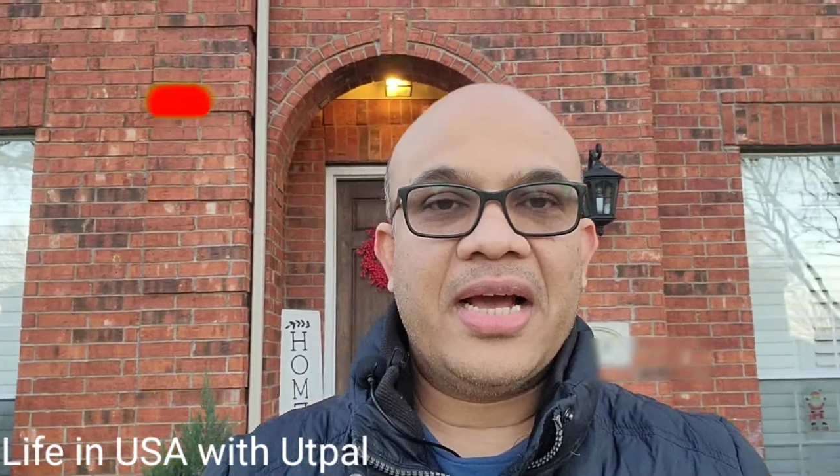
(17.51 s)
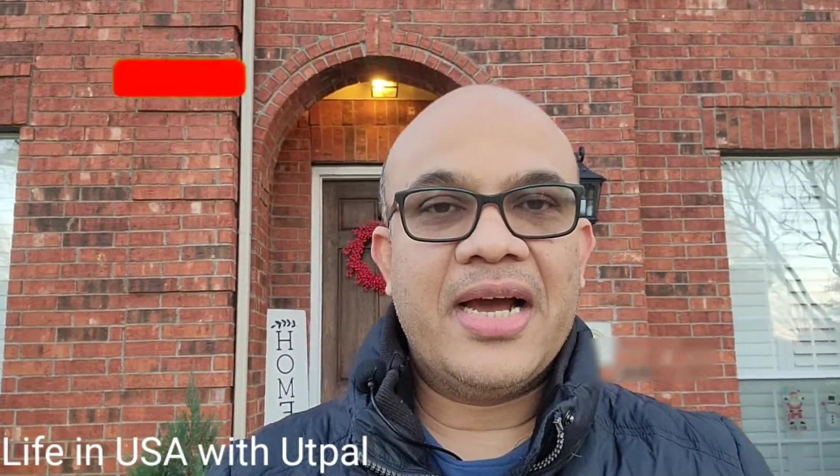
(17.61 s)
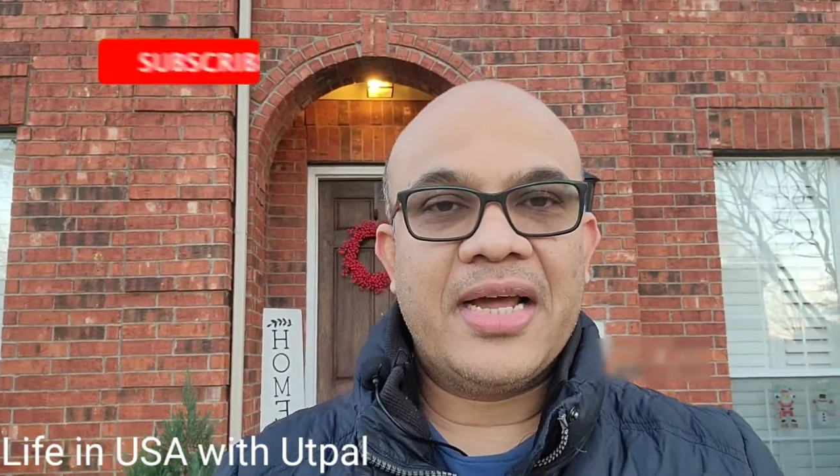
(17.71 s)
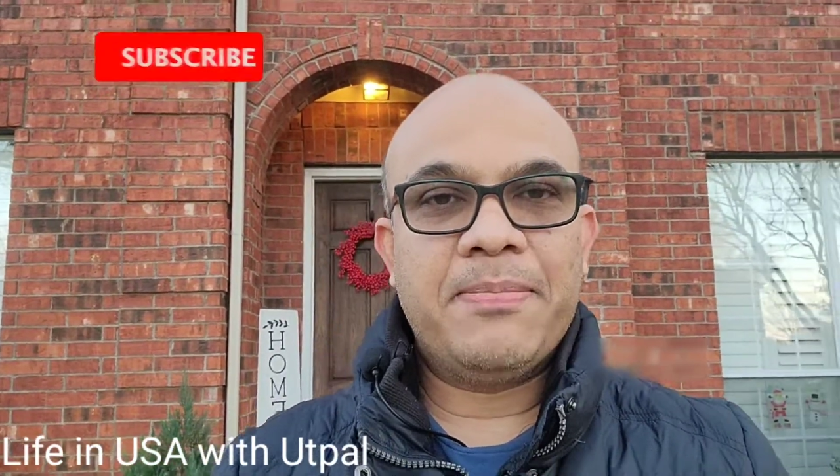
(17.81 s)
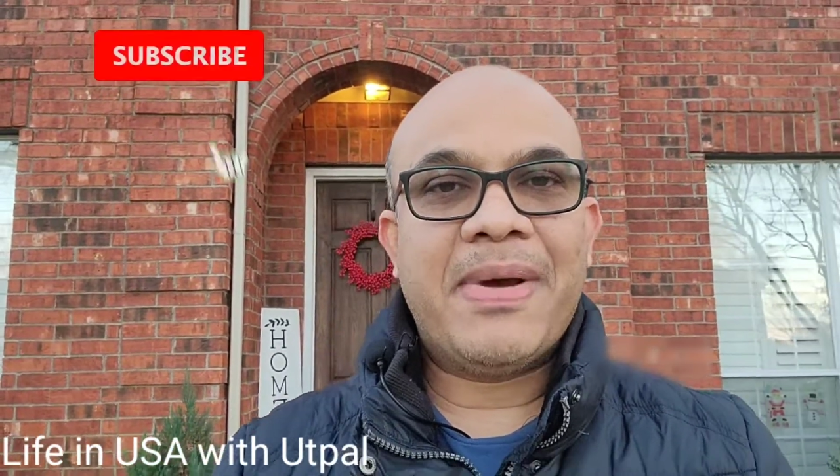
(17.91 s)

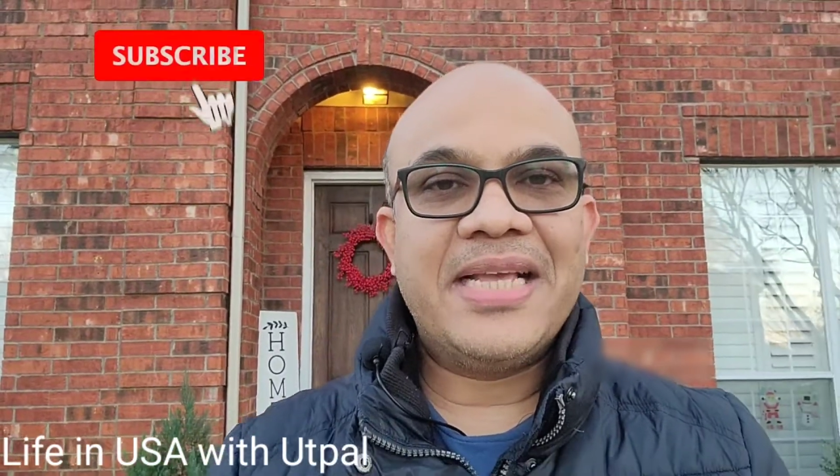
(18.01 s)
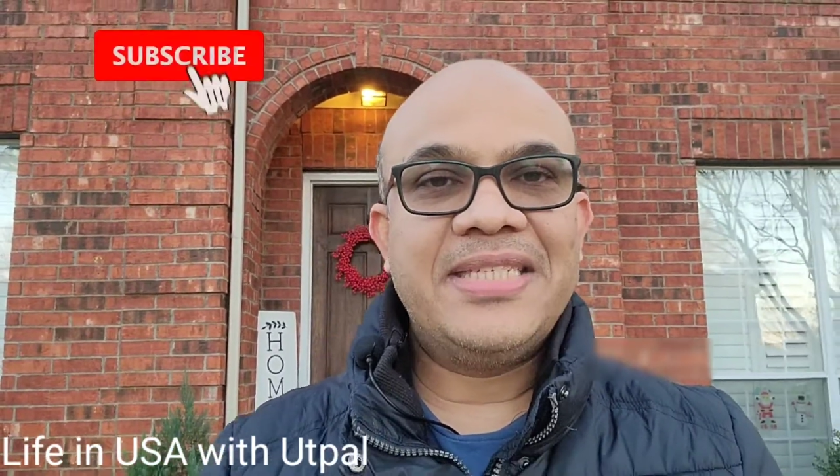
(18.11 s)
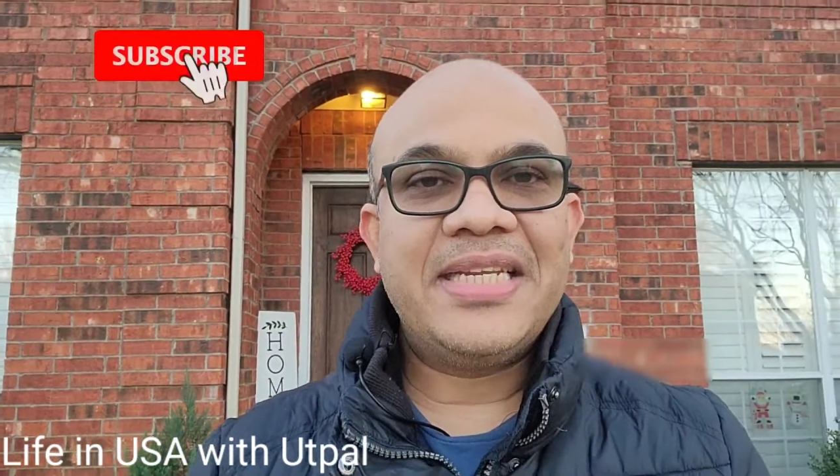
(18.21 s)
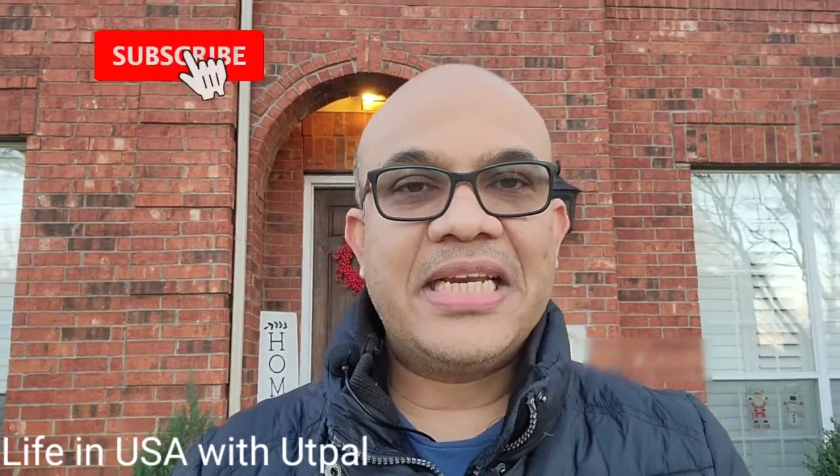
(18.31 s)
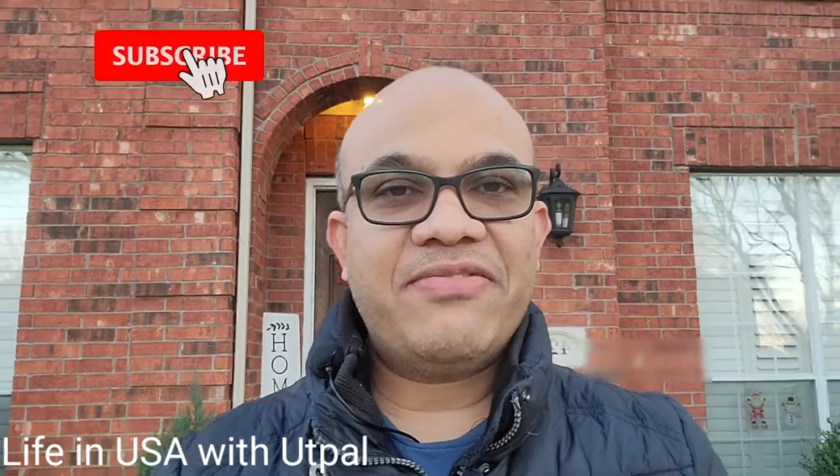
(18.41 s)
আর বাইশ
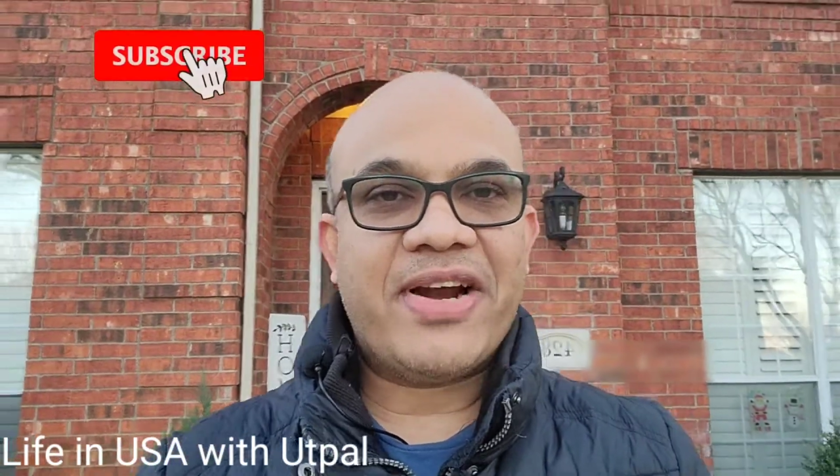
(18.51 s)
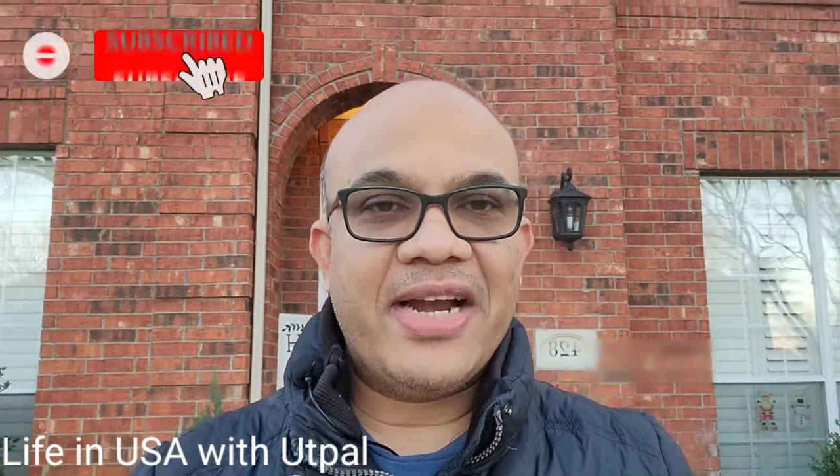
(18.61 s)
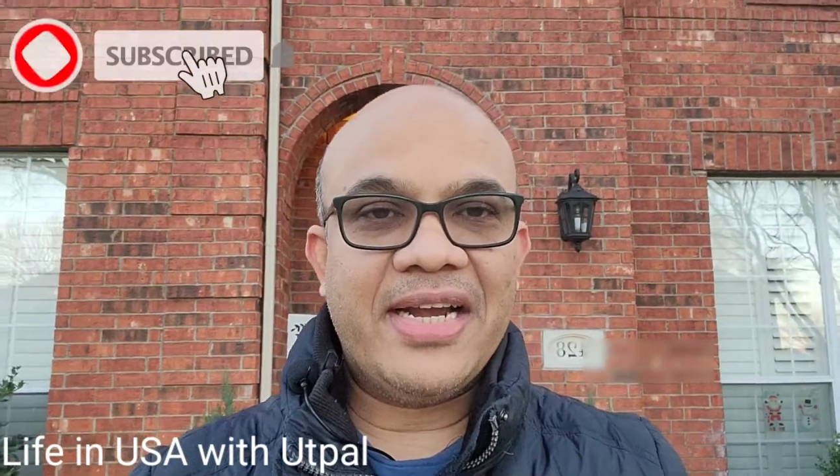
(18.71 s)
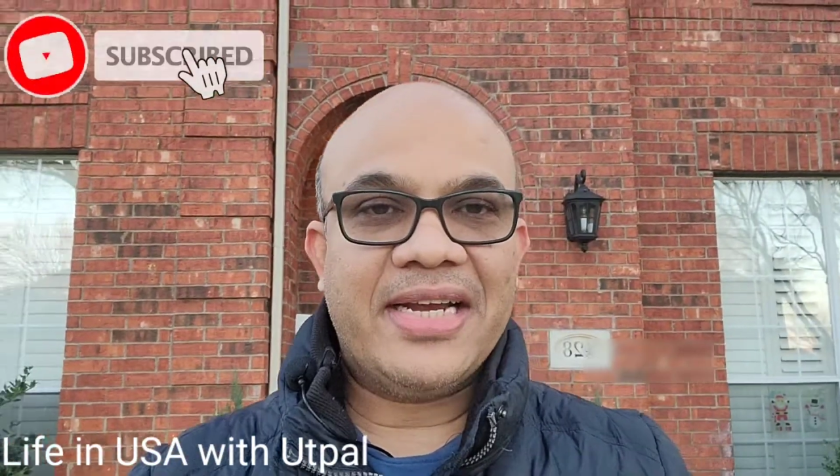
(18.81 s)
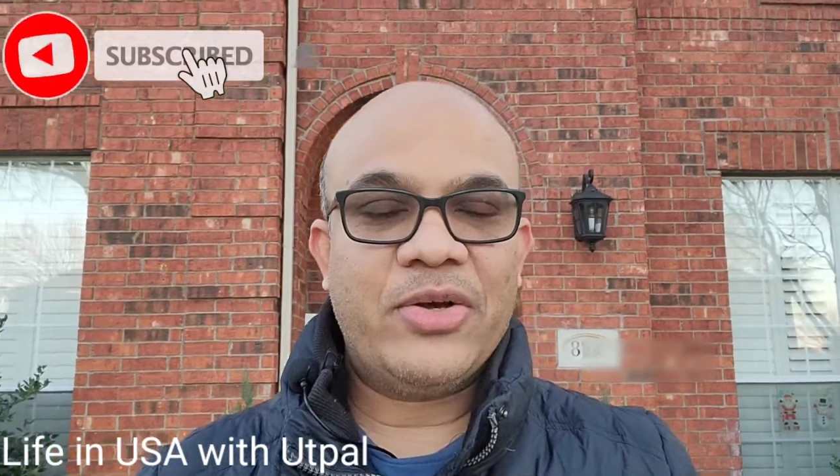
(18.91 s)
ডিগ্রি ফারেনহাইটটা